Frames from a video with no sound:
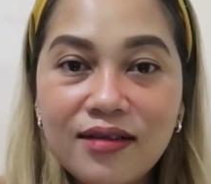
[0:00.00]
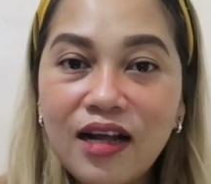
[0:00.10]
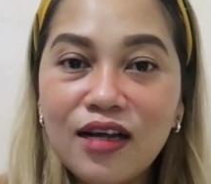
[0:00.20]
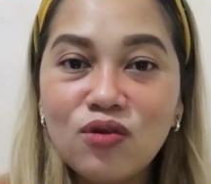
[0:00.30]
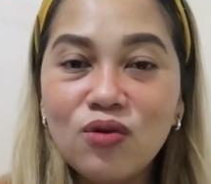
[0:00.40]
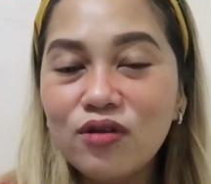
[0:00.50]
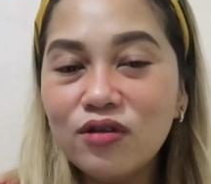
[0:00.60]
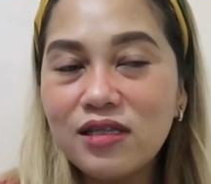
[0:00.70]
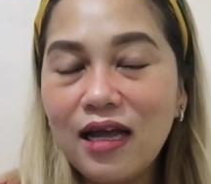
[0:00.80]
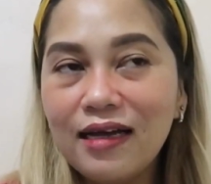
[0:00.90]
Ang
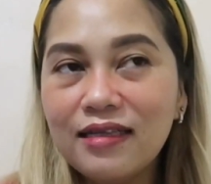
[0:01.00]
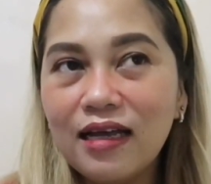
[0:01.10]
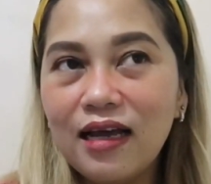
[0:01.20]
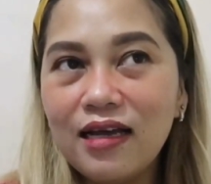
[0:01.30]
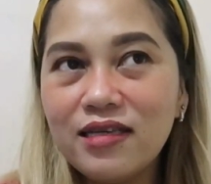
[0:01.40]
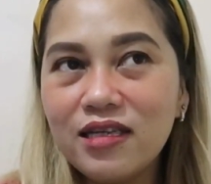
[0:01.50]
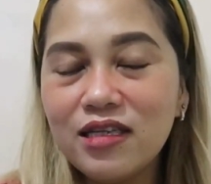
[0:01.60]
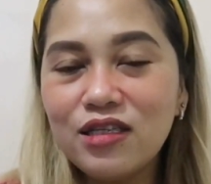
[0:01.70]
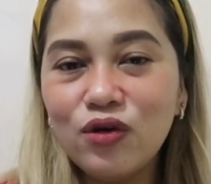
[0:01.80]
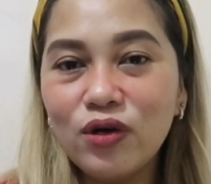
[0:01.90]
nakatulong sa akin guys
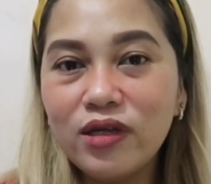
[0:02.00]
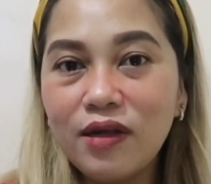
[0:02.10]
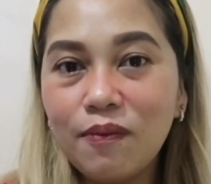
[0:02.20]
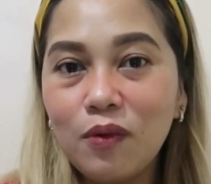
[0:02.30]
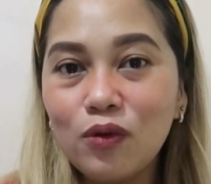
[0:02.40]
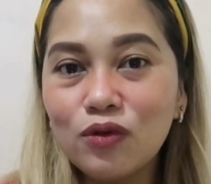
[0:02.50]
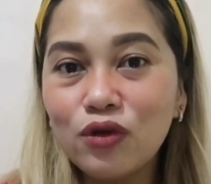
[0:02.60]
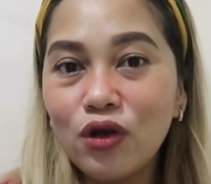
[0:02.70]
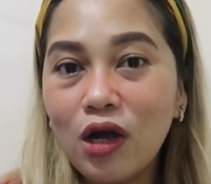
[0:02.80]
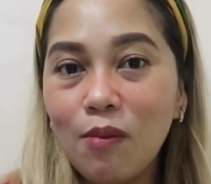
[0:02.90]
is yung in-upload
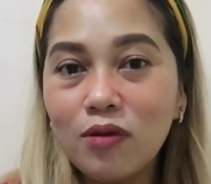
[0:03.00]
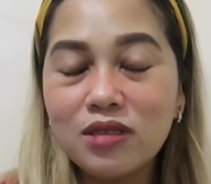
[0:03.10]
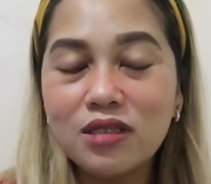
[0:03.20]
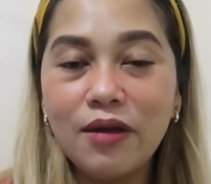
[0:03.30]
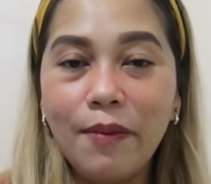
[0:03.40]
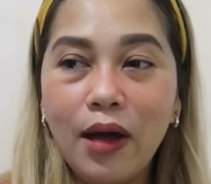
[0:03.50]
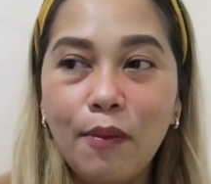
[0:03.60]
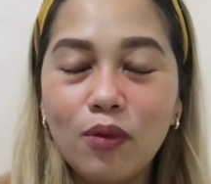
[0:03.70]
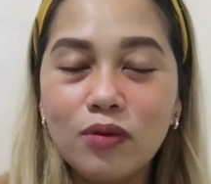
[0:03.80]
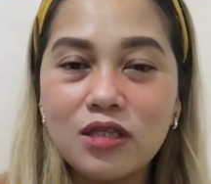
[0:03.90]
ko yung about sa
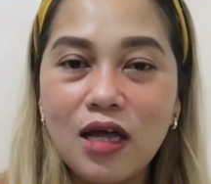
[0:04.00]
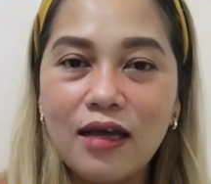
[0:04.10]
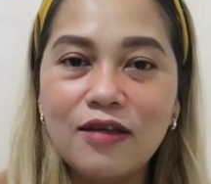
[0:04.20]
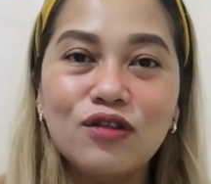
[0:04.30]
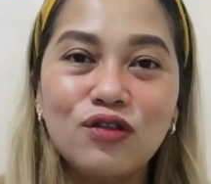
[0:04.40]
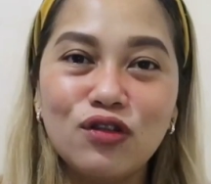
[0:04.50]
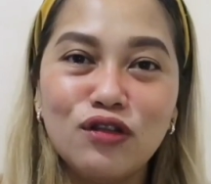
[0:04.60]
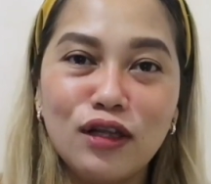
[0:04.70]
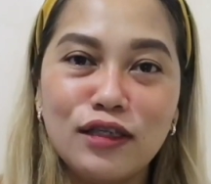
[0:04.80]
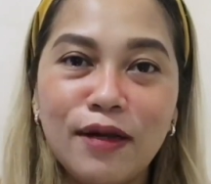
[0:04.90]
mga pusa. yon
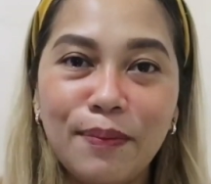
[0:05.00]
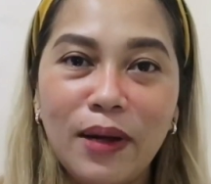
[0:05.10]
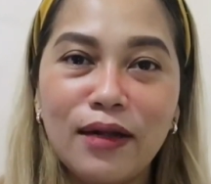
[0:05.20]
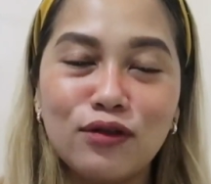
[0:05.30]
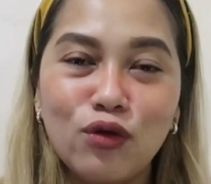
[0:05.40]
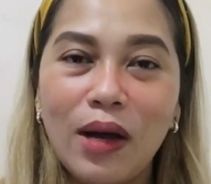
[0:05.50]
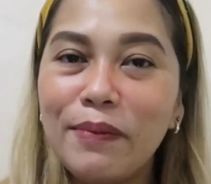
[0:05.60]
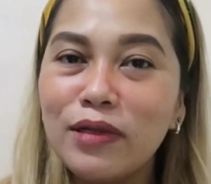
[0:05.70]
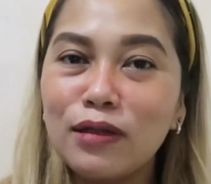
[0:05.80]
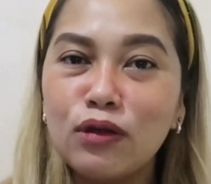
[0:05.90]
dun na siya pa,
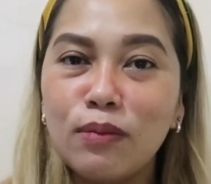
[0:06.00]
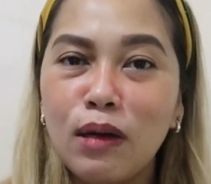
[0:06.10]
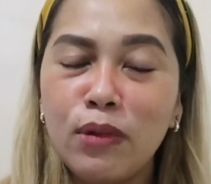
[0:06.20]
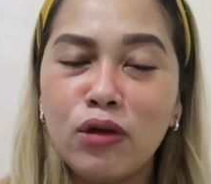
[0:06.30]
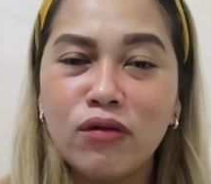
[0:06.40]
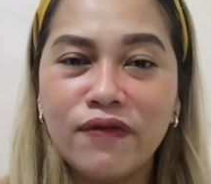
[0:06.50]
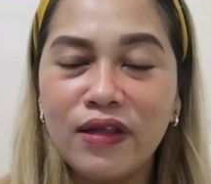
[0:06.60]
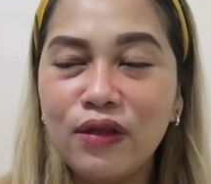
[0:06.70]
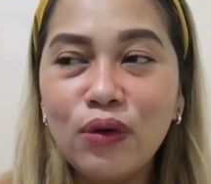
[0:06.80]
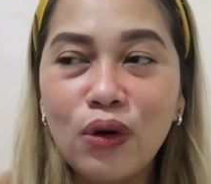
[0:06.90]
dumami na dumami yung
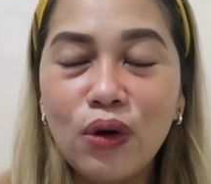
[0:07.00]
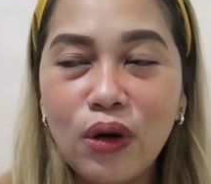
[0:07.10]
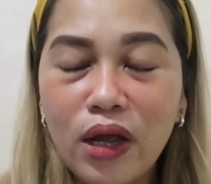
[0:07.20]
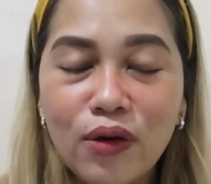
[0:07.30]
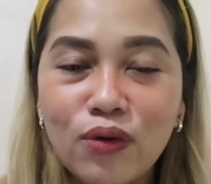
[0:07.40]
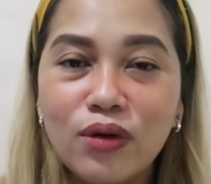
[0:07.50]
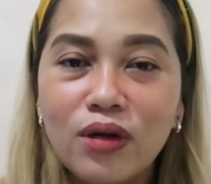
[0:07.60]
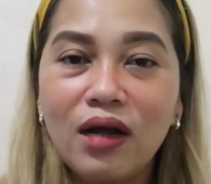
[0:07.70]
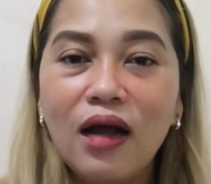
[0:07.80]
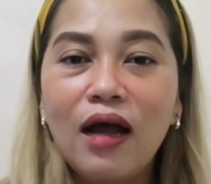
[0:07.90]
video ko, ay yung
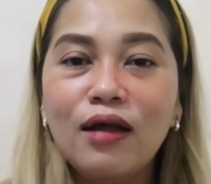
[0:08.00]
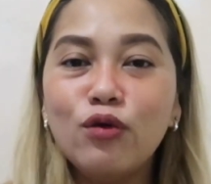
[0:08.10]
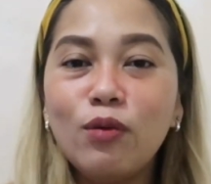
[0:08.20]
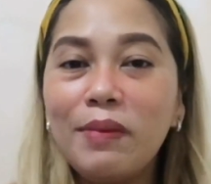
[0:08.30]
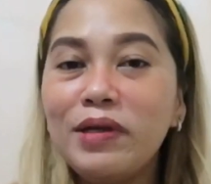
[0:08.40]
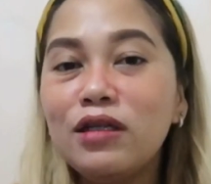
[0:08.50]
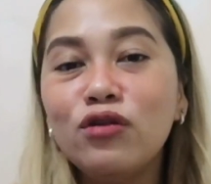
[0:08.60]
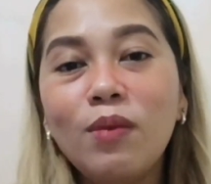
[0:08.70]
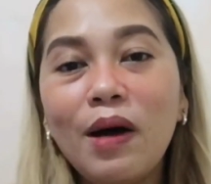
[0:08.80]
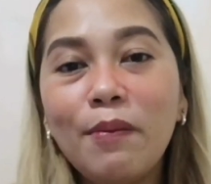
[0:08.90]
dumami
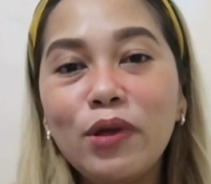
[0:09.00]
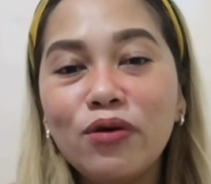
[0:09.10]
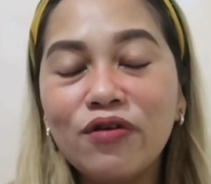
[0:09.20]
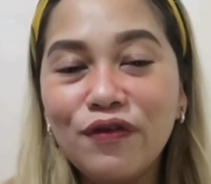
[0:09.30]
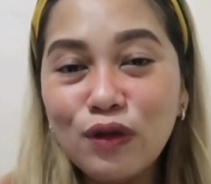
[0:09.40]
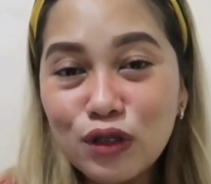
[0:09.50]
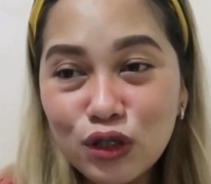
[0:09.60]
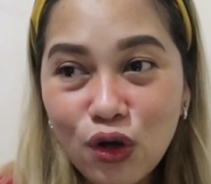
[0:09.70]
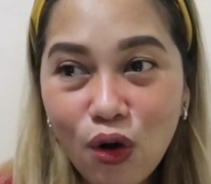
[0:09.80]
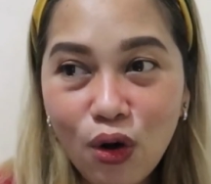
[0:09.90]
ng dumami yung
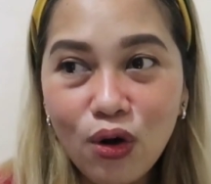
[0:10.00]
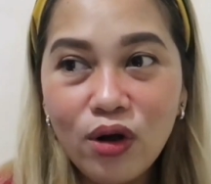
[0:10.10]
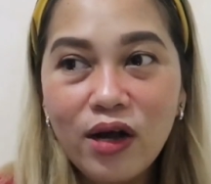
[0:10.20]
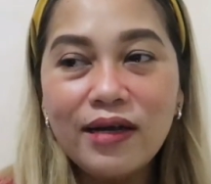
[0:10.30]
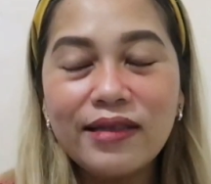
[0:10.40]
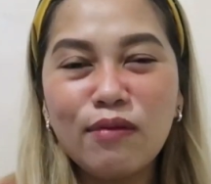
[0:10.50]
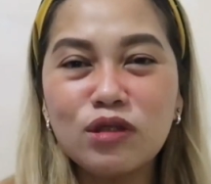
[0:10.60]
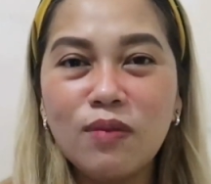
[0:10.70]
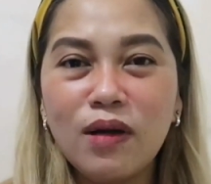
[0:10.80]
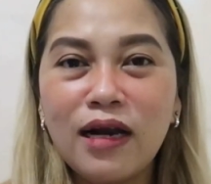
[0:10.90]
views ko.
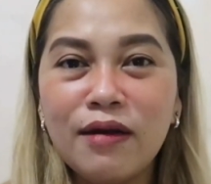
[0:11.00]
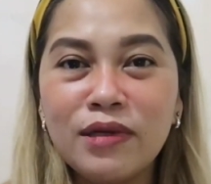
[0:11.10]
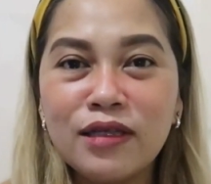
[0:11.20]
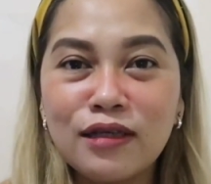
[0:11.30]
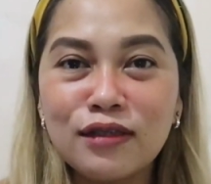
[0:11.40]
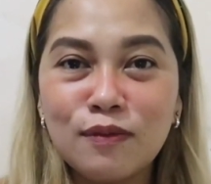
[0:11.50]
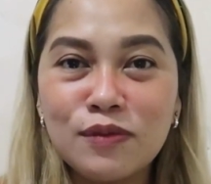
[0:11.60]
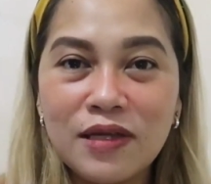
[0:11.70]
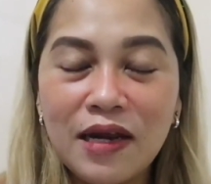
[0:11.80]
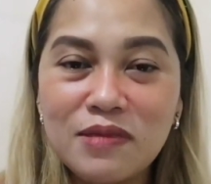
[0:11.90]
Tapos maraming
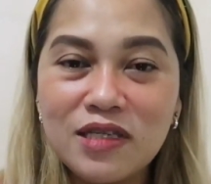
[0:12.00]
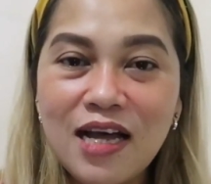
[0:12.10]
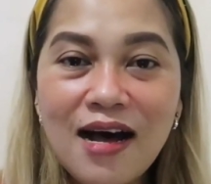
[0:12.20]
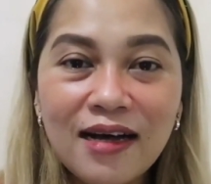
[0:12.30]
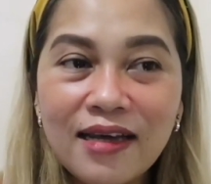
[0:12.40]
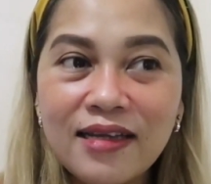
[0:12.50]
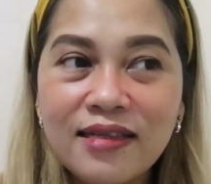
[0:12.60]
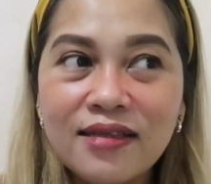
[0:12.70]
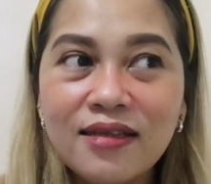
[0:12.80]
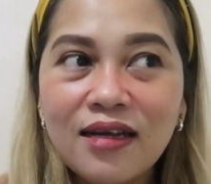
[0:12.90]
nag-subscribe sa
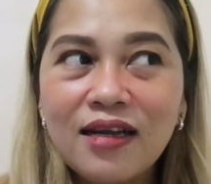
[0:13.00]
akin.